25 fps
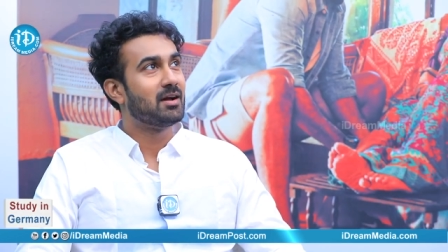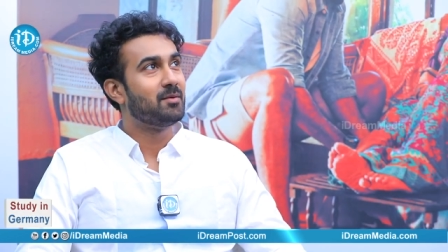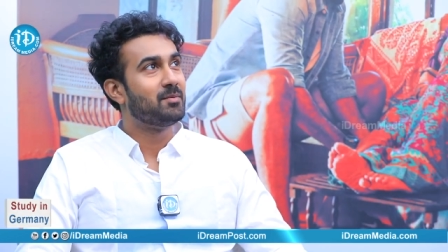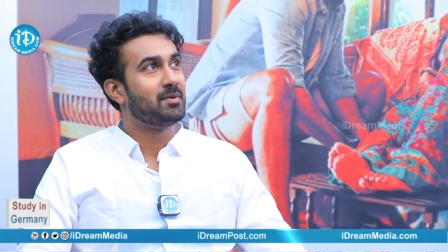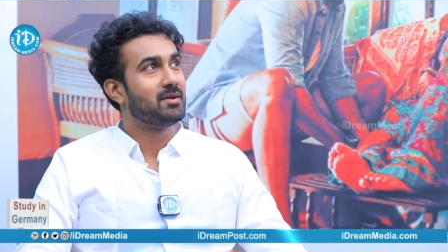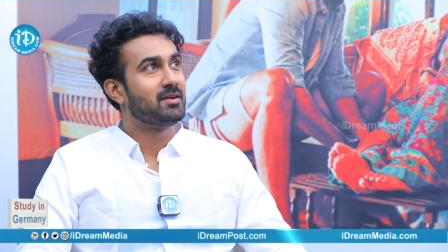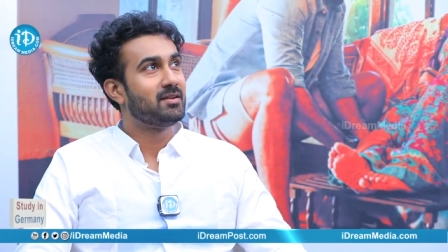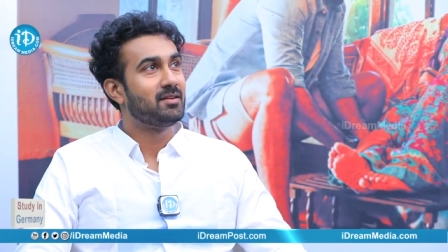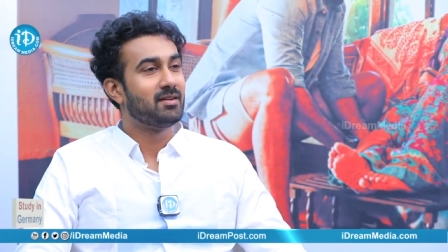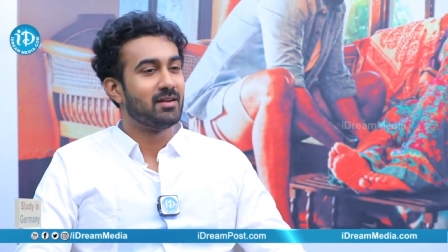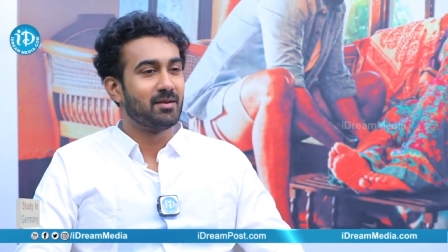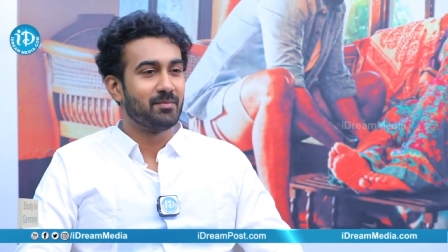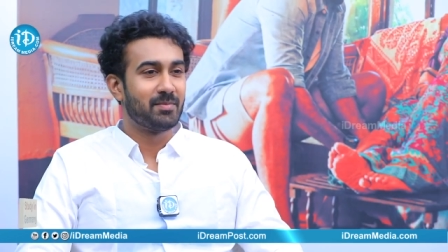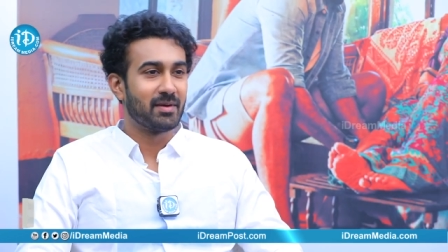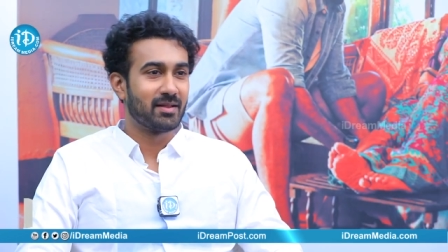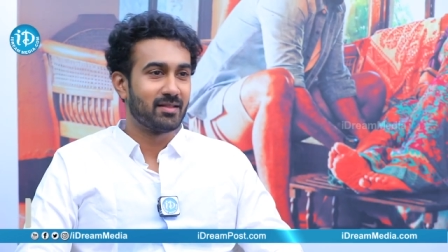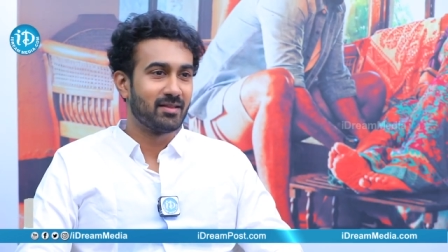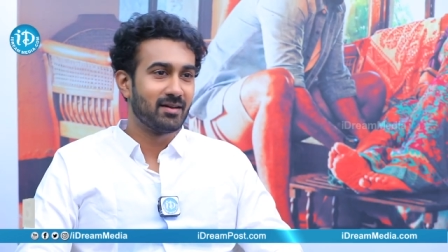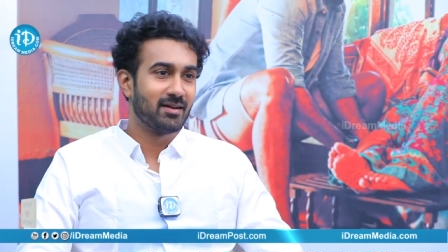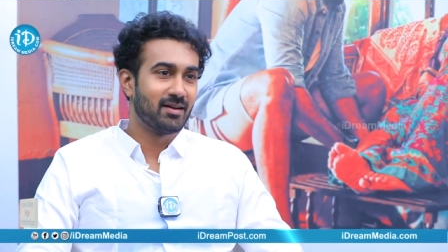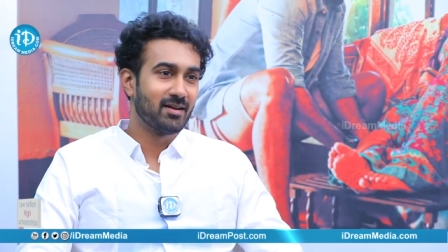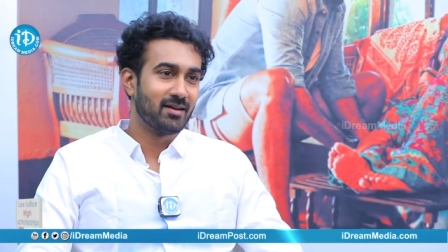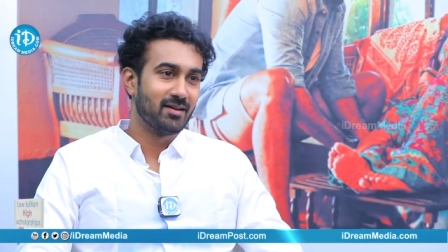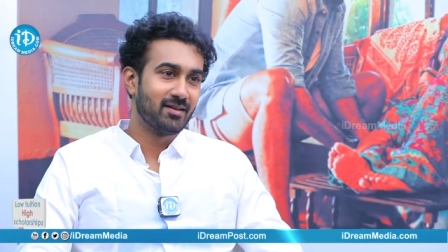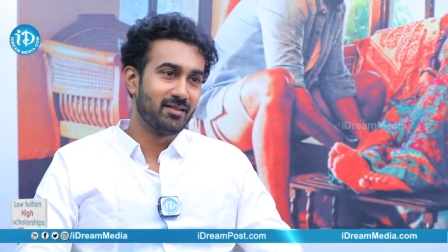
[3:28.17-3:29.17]
కాబట్టి నేను
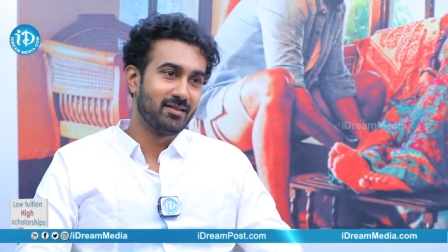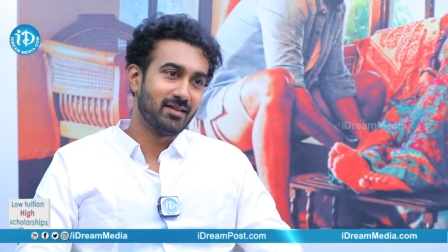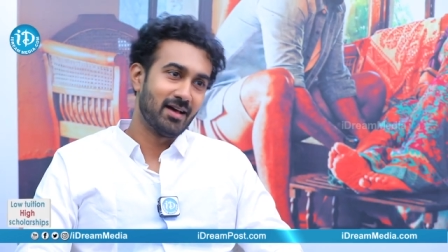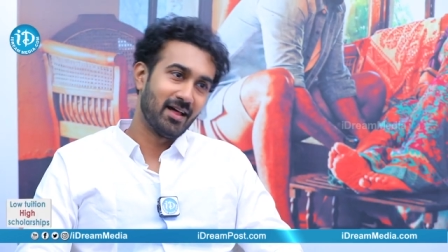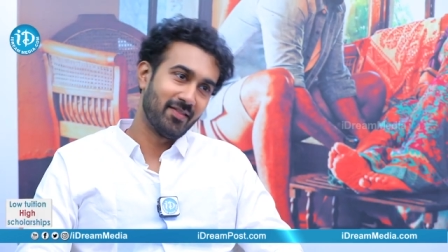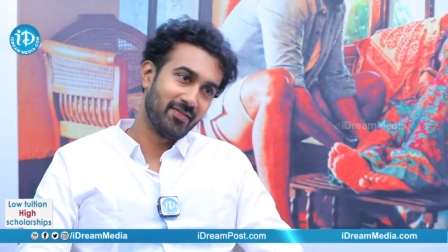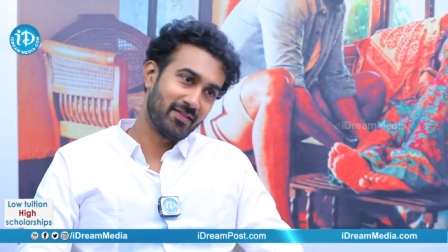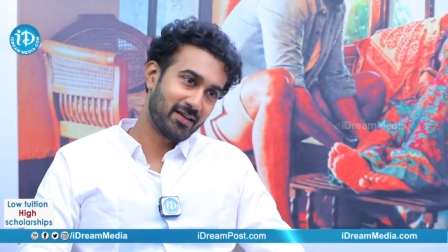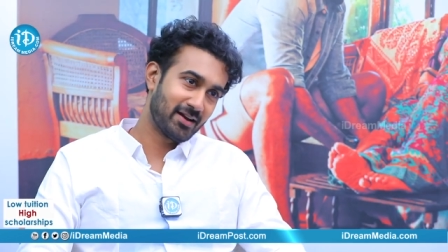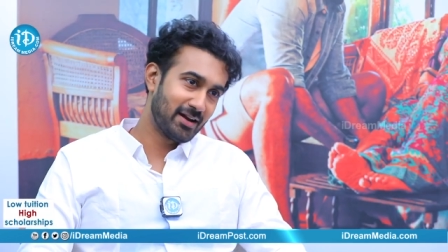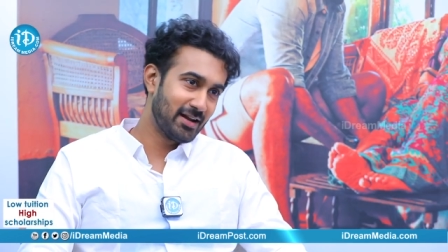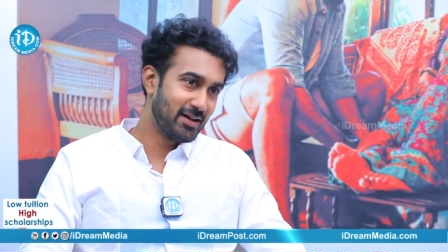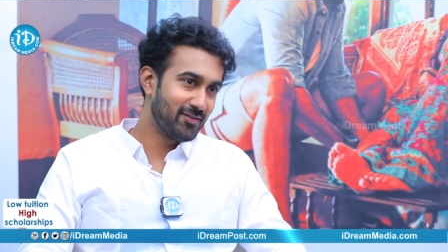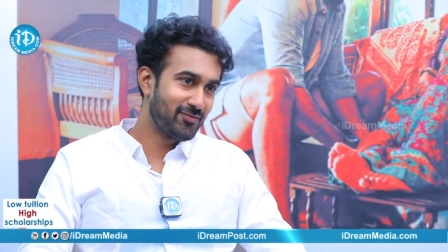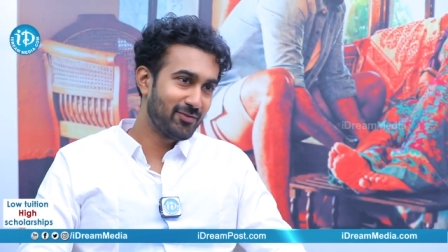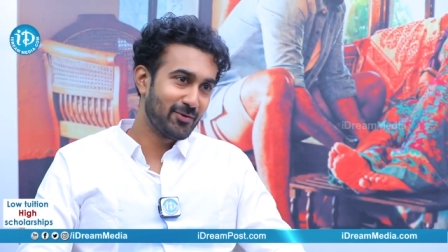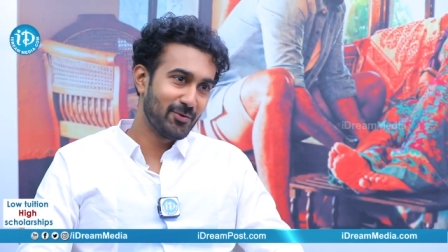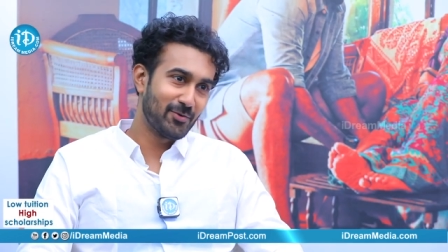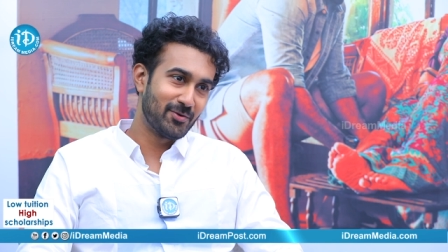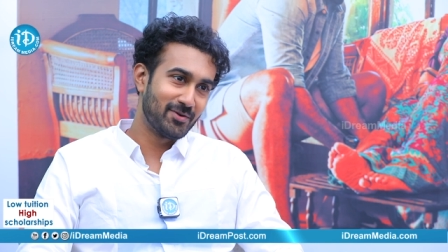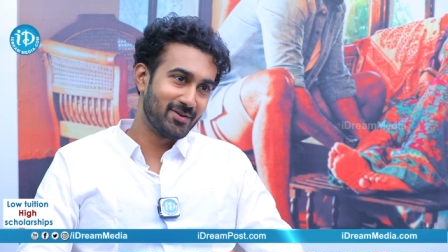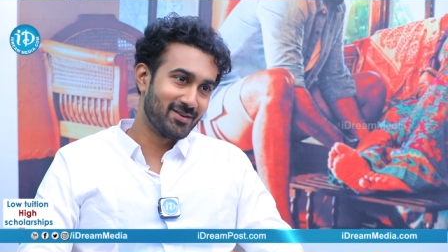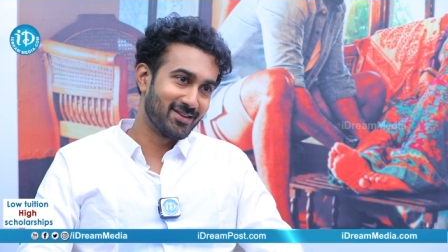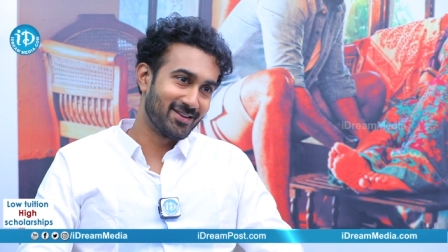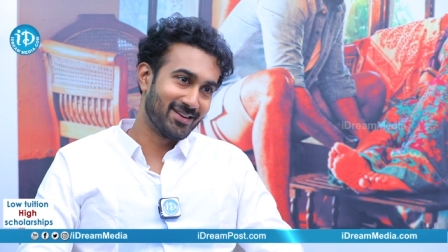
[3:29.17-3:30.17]
పెద్దగా అందరి లైఫ్లో
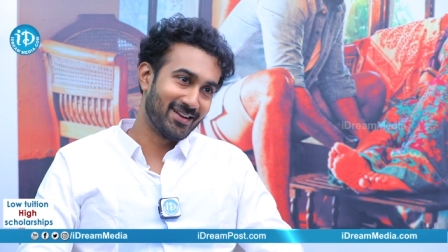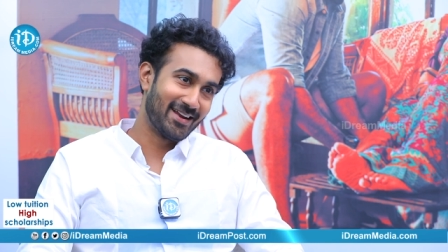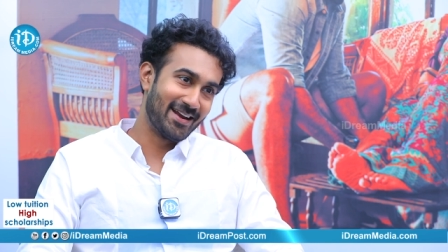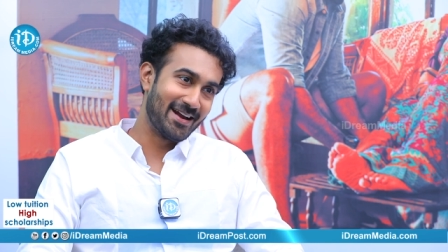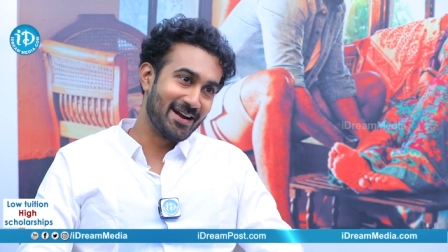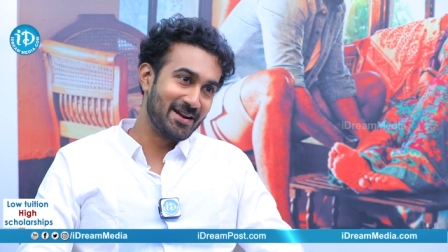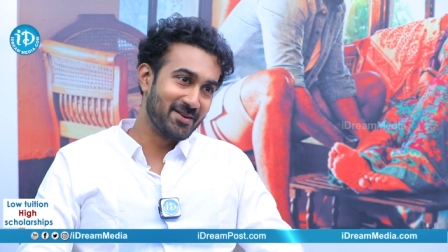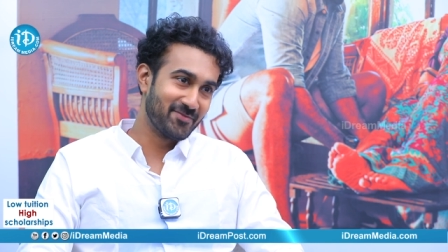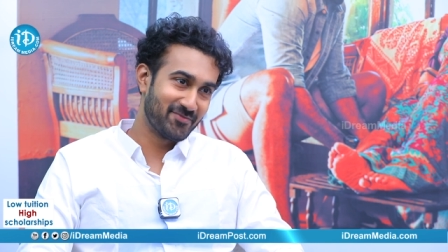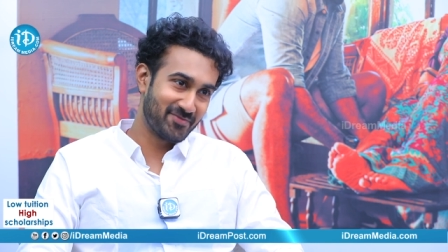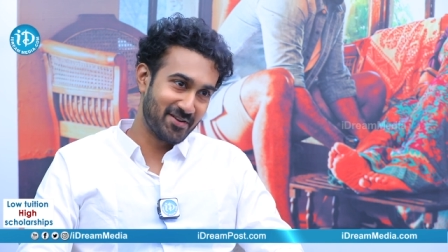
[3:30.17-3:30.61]
ఉంటారు అలాంటి